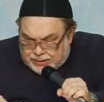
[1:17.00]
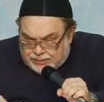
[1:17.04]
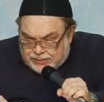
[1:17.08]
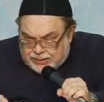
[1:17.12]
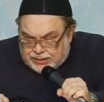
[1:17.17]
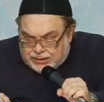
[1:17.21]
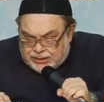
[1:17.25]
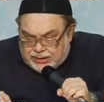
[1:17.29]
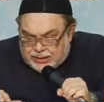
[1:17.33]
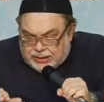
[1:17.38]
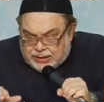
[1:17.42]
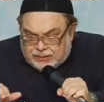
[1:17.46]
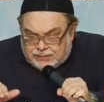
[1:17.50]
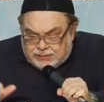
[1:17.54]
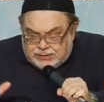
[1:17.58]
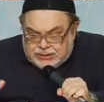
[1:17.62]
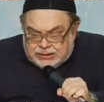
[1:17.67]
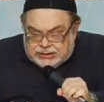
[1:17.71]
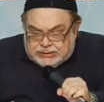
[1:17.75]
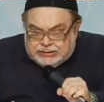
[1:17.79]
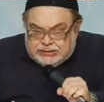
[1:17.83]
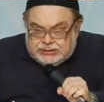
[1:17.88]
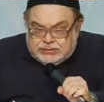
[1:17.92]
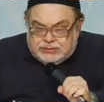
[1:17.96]
говорили о
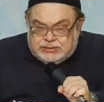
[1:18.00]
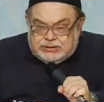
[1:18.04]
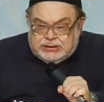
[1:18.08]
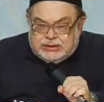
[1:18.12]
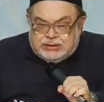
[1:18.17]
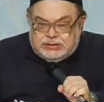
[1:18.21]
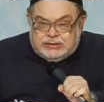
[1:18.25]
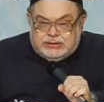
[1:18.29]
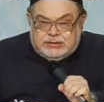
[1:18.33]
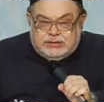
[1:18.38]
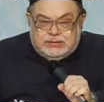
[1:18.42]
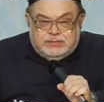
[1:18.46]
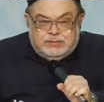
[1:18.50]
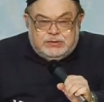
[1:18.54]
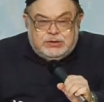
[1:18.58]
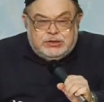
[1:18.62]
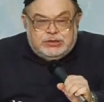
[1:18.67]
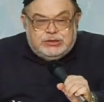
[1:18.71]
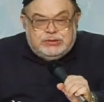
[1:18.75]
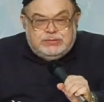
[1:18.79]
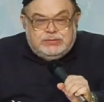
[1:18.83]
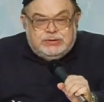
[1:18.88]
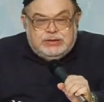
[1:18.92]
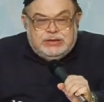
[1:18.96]
власти в Царстве
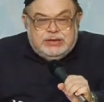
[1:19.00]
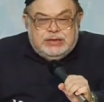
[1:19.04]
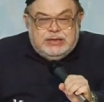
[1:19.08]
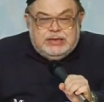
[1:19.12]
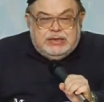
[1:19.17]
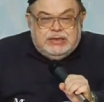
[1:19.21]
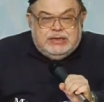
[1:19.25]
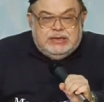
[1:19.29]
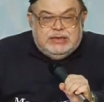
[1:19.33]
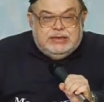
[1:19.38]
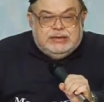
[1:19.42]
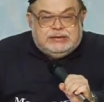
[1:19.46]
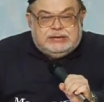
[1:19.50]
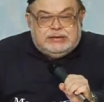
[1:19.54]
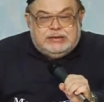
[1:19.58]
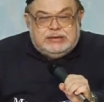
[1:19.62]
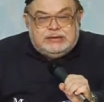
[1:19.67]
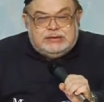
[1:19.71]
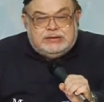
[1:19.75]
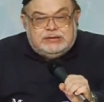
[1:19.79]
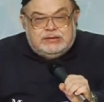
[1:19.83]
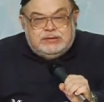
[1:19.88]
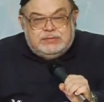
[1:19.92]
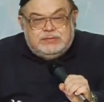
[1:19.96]
Божьем. И
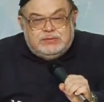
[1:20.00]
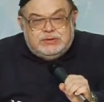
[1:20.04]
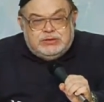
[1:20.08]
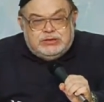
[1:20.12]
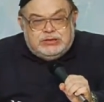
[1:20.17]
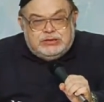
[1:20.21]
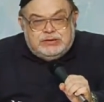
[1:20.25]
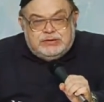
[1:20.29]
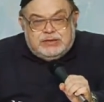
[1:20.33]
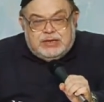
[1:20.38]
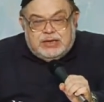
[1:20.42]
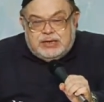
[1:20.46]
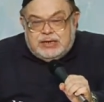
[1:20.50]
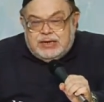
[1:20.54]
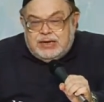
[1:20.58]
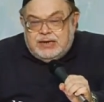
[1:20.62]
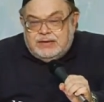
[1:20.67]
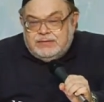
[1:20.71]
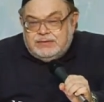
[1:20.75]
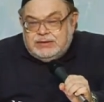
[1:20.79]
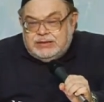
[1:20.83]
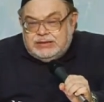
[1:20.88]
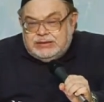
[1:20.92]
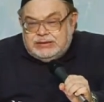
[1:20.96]
Царство Божье,
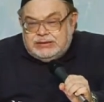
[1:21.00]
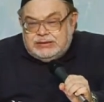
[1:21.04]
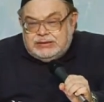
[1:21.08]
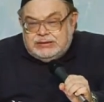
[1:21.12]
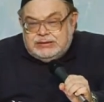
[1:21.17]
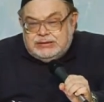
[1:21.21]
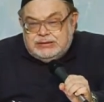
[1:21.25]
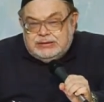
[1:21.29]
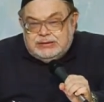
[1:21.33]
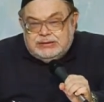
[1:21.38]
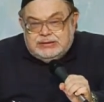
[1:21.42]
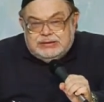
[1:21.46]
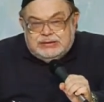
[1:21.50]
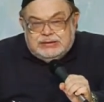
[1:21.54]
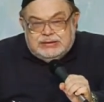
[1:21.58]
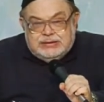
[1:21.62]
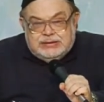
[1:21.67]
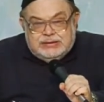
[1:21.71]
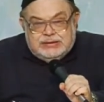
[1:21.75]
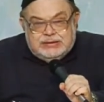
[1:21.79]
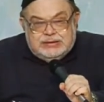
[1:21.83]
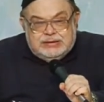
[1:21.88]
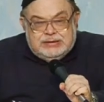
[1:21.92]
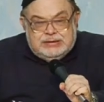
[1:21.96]
какая власть?
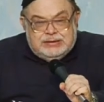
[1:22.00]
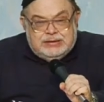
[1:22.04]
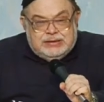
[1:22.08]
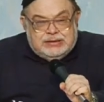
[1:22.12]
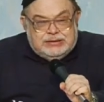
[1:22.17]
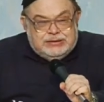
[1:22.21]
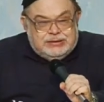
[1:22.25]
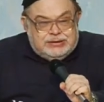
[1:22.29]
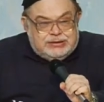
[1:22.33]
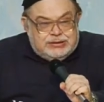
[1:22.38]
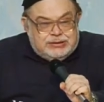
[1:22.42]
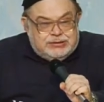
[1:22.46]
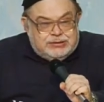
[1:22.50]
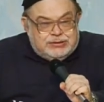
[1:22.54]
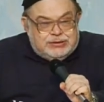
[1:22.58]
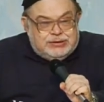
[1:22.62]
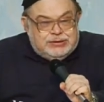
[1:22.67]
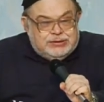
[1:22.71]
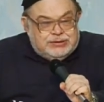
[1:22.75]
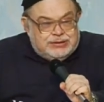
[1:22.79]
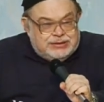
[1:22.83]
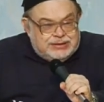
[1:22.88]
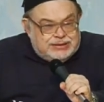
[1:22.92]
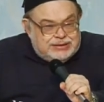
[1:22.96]

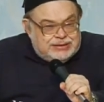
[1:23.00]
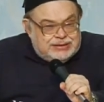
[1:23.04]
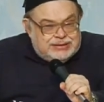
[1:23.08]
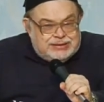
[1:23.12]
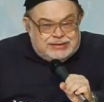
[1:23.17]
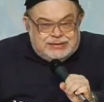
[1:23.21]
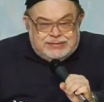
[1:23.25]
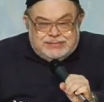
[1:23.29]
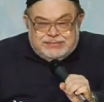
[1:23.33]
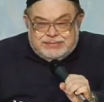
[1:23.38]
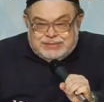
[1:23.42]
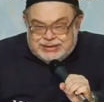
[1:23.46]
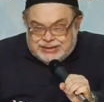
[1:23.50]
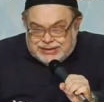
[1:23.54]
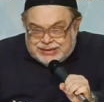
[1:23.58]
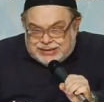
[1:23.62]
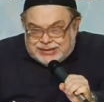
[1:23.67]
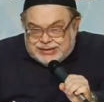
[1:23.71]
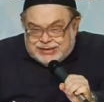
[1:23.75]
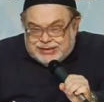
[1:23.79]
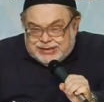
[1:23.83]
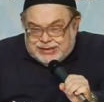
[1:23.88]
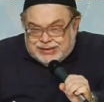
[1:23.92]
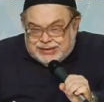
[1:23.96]
Конституционная
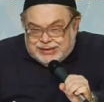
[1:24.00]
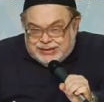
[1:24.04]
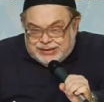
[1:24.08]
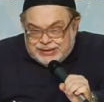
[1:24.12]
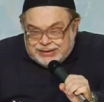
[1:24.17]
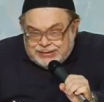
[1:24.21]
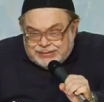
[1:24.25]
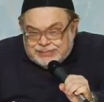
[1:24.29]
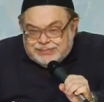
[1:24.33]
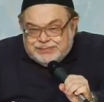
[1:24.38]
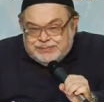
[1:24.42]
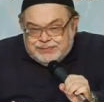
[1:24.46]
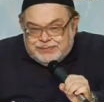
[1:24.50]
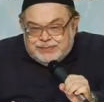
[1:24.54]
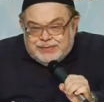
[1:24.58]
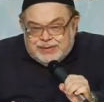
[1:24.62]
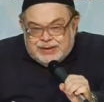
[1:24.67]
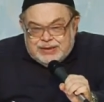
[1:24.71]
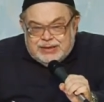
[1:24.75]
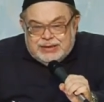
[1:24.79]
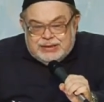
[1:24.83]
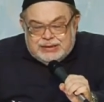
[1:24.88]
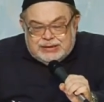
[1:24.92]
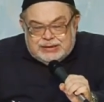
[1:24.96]
монархия, да?
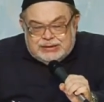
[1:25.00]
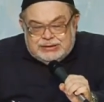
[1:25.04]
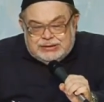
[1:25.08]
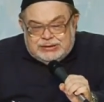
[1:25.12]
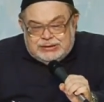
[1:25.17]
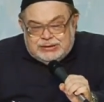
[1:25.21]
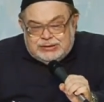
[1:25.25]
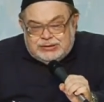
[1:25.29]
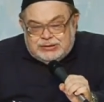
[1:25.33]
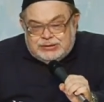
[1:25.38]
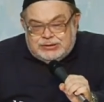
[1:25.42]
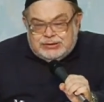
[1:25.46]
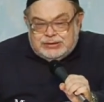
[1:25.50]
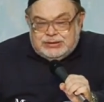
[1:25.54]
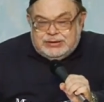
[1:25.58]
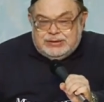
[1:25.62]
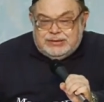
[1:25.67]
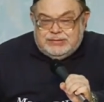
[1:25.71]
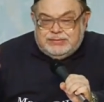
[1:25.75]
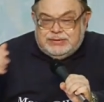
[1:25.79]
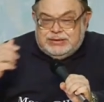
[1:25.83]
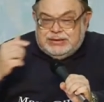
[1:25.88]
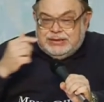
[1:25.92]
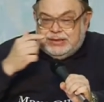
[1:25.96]

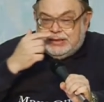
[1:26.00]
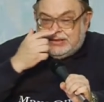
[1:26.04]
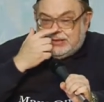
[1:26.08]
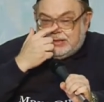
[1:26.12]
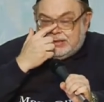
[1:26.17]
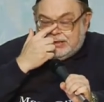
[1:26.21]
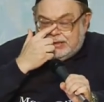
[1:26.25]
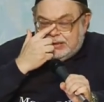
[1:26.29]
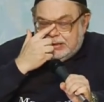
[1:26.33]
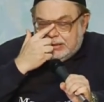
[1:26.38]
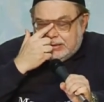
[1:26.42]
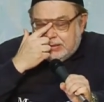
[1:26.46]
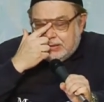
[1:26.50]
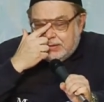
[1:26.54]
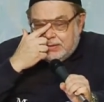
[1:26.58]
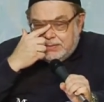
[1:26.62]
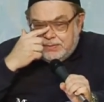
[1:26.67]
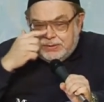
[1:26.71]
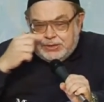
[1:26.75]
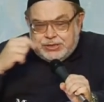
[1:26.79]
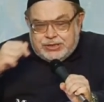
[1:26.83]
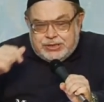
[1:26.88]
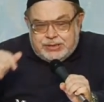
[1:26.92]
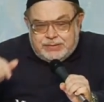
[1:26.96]
Конституционная монархия. Если в
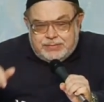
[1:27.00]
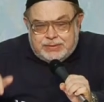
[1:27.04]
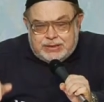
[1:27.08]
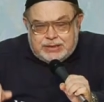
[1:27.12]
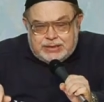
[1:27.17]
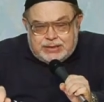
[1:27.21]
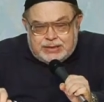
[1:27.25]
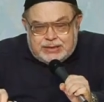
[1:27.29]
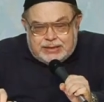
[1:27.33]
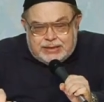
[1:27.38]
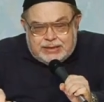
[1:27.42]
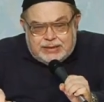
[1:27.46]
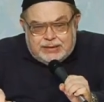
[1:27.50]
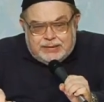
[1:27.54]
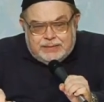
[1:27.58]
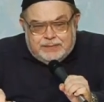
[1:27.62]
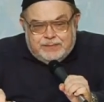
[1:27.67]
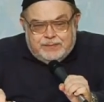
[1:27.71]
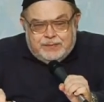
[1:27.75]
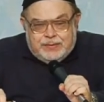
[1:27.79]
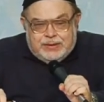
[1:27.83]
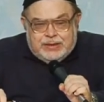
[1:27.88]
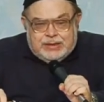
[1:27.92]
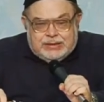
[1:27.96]
обычной монархии
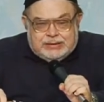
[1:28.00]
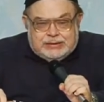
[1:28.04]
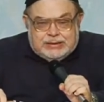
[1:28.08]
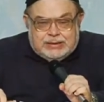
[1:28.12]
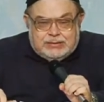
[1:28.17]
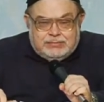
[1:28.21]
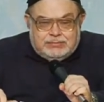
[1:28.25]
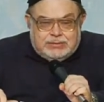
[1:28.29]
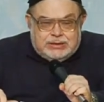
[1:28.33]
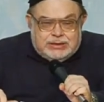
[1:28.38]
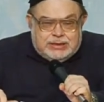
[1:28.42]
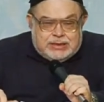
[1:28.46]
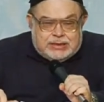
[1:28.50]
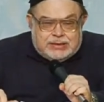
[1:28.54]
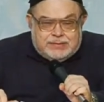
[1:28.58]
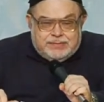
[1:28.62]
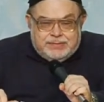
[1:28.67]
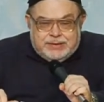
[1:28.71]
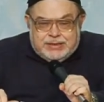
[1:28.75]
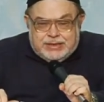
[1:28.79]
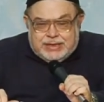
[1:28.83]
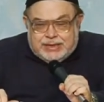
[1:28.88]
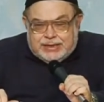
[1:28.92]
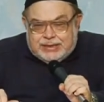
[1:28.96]
сам монарх
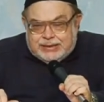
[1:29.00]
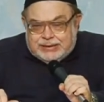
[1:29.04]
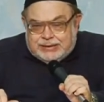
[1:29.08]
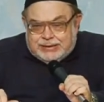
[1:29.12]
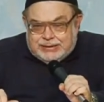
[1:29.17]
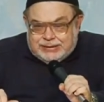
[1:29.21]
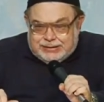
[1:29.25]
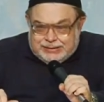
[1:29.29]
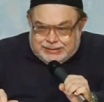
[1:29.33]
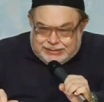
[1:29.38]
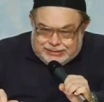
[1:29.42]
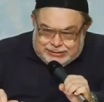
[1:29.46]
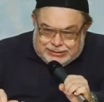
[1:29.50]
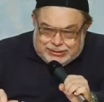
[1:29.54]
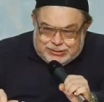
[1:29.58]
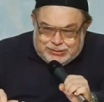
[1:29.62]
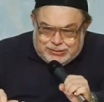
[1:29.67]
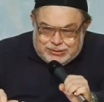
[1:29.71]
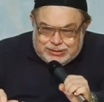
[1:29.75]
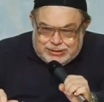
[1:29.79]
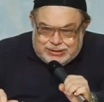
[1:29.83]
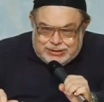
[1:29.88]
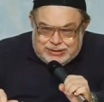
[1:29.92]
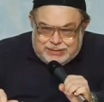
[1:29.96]
меняет
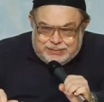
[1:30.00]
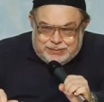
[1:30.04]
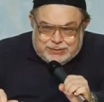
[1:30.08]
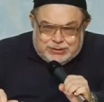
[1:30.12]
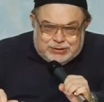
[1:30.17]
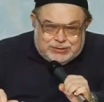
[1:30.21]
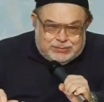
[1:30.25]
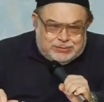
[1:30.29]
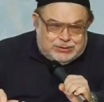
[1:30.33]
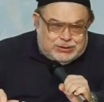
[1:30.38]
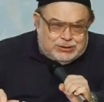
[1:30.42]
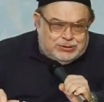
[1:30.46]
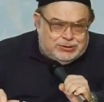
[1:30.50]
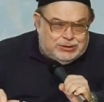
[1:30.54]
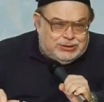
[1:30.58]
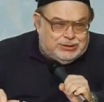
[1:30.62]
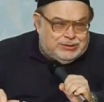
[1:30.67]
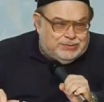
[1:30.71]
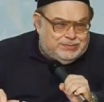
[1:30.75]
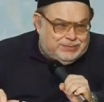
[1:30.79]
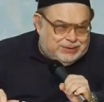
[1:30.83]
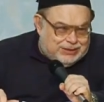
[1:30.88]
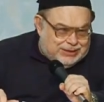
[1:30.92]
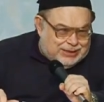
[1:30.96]
законы, потом
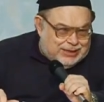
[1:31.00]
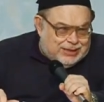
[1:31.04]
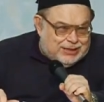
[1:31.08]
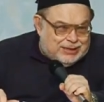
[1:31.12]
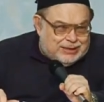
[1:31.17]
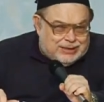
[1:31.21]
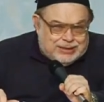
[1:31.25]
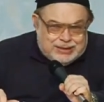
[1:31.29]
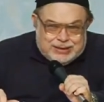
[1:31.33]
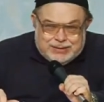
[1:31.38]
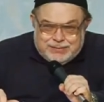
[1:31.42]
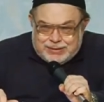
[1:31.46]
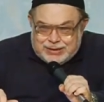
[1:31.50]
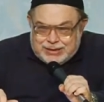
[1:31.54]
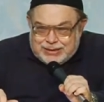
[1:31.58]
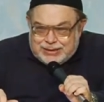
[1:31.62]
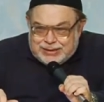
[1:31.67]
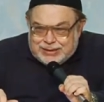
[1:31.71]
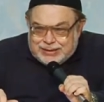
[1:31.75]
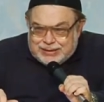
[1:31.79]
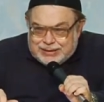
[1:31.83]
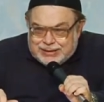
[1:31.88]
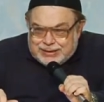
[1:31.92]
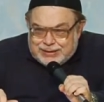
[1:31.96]
захочет меняет
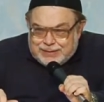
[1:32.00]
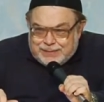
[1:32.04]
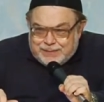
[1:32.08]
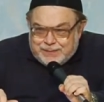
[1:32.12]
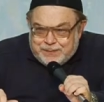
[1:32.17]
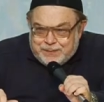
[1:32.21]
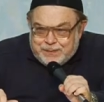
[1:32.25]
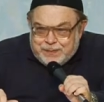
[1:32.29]
обратно, да,